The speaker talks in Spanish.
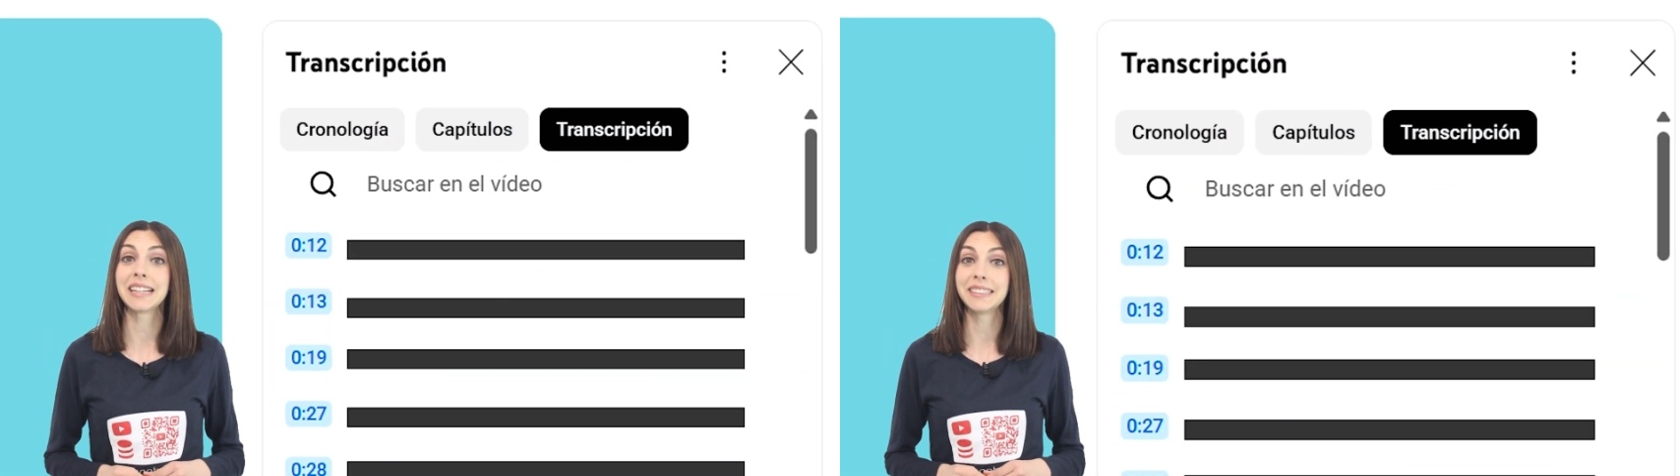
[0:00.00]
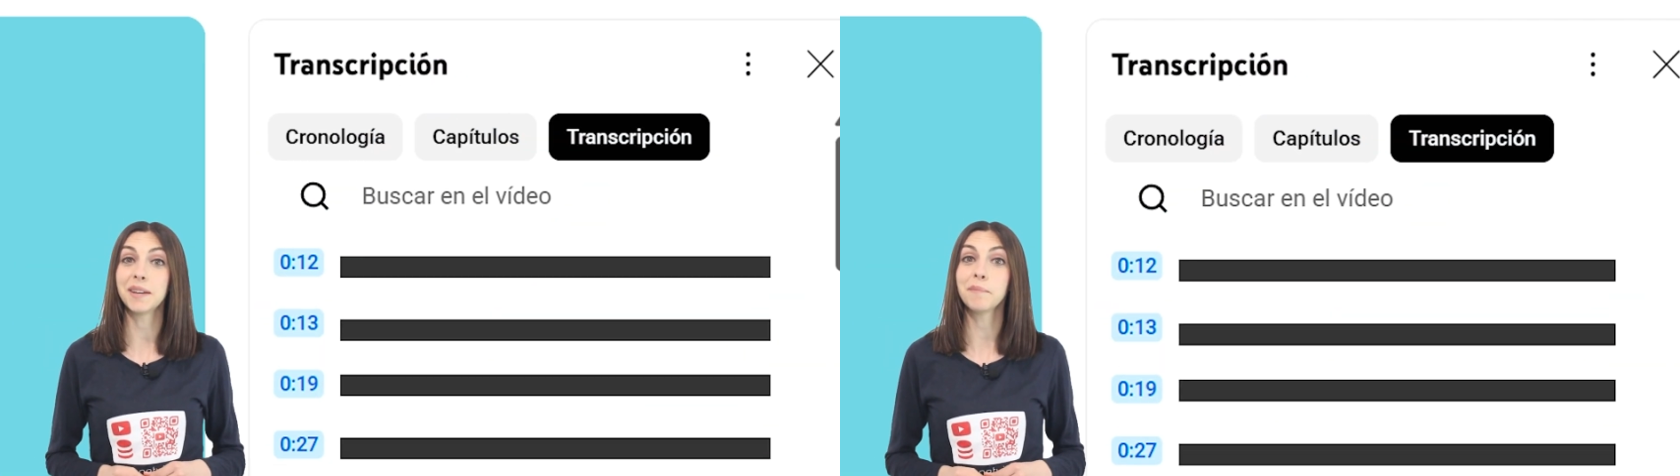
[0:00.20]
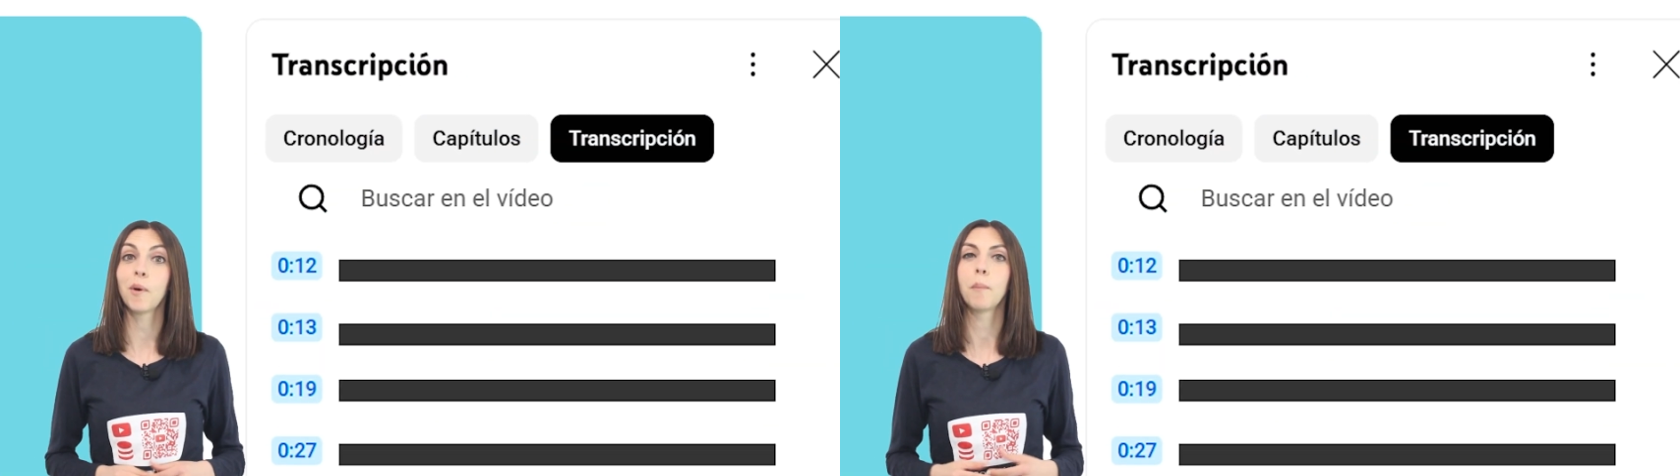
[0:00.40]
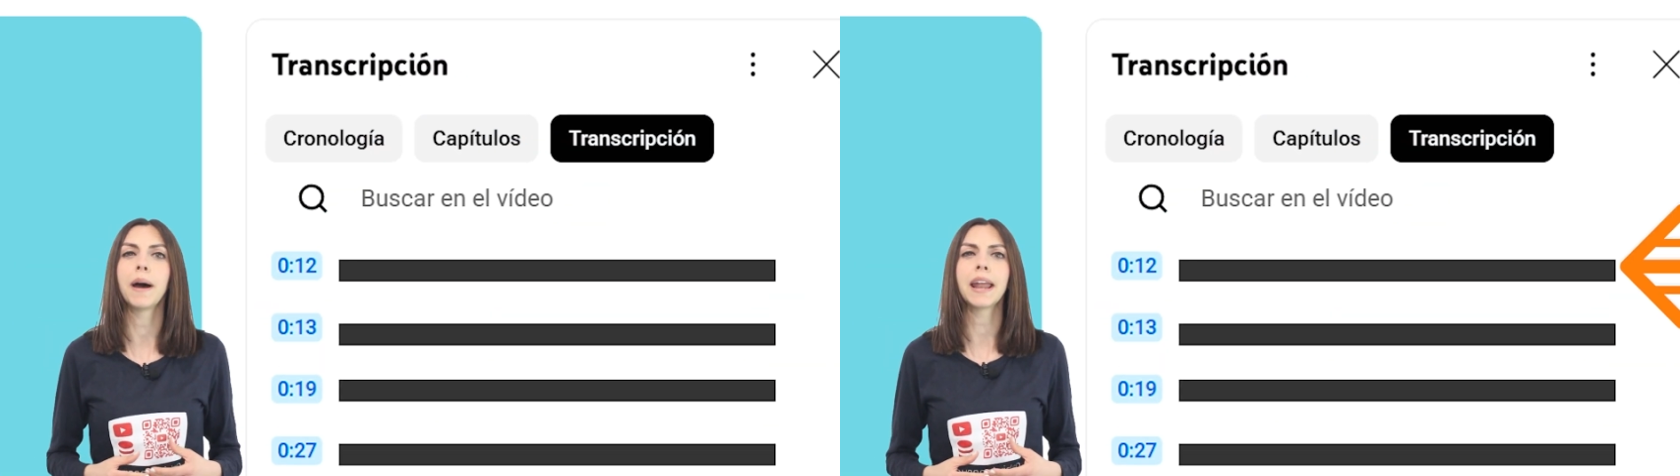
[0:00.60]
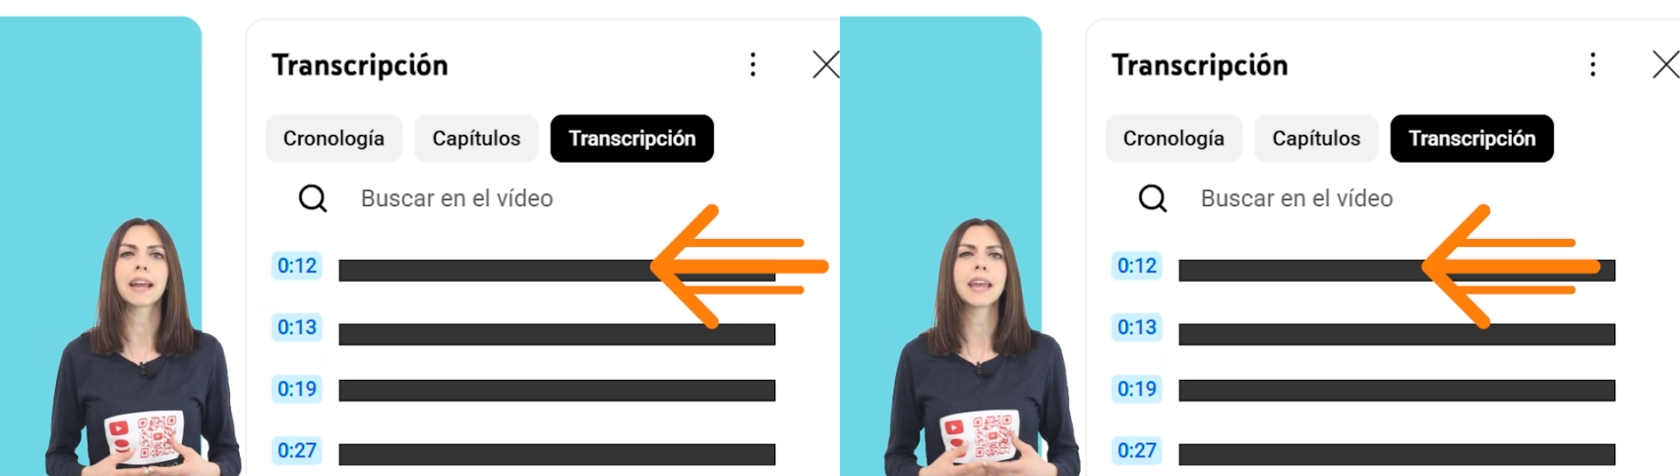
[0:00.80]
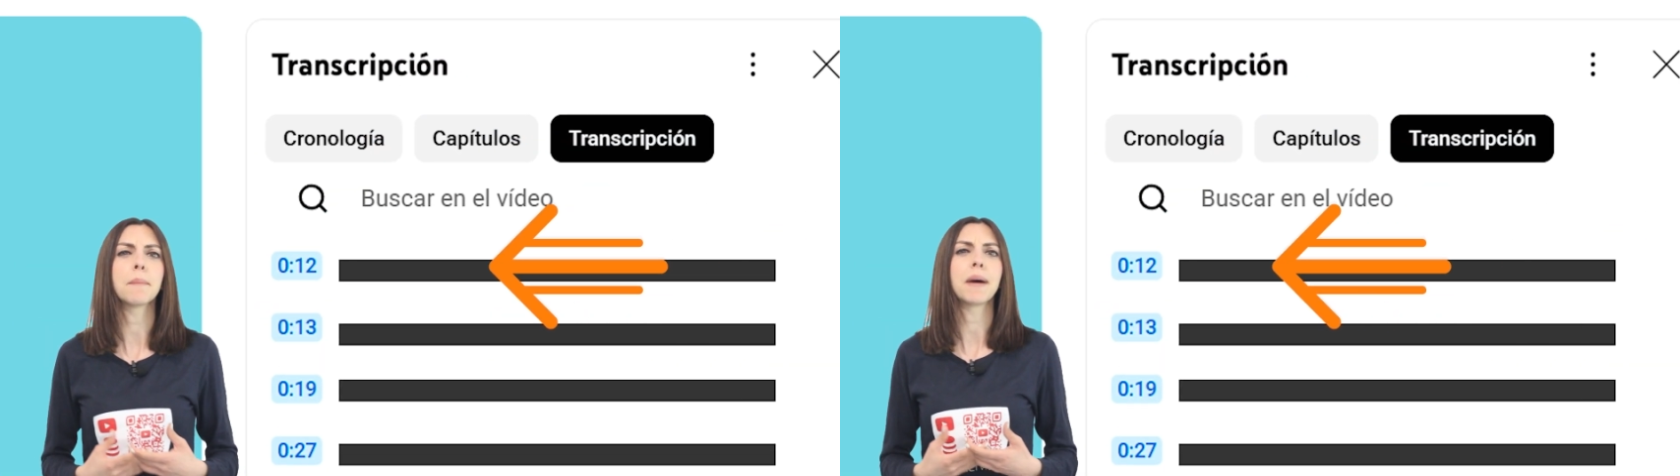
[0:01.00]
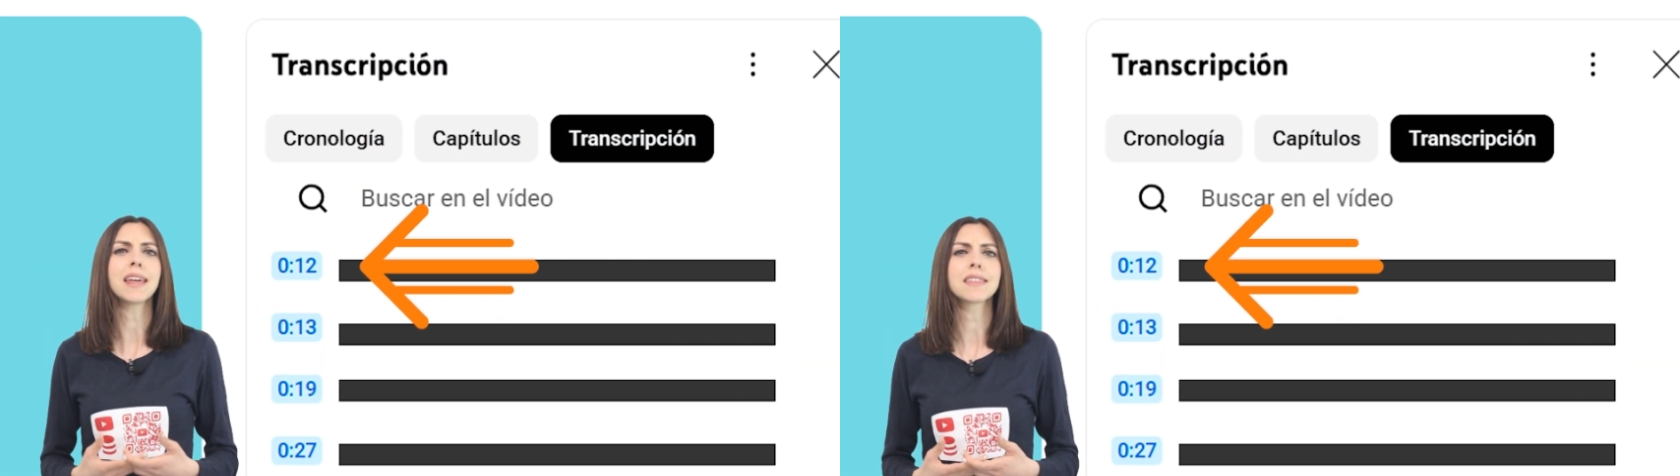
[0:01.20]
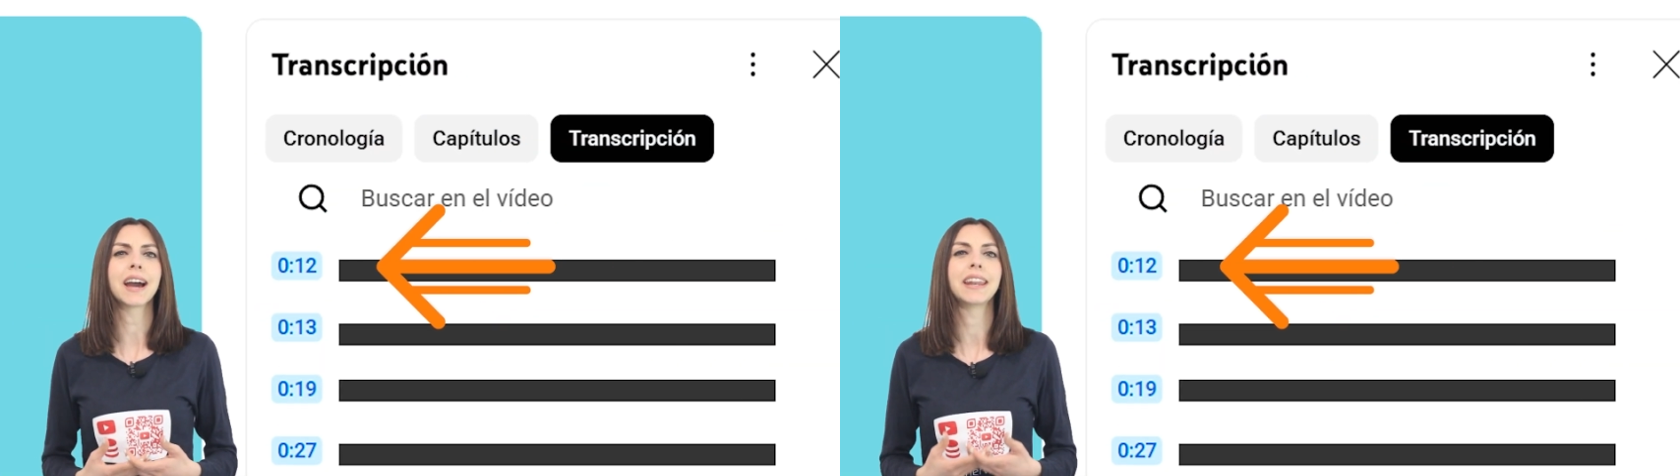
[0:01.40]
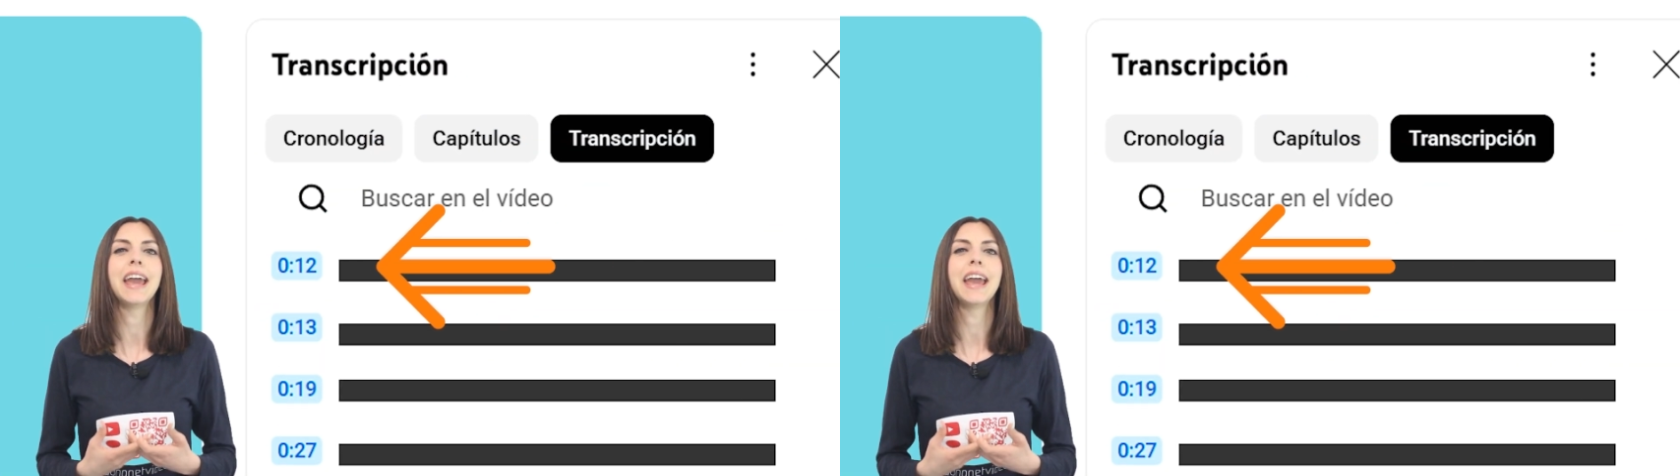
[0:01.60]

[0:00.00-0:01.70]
del tiempo para que aparezcan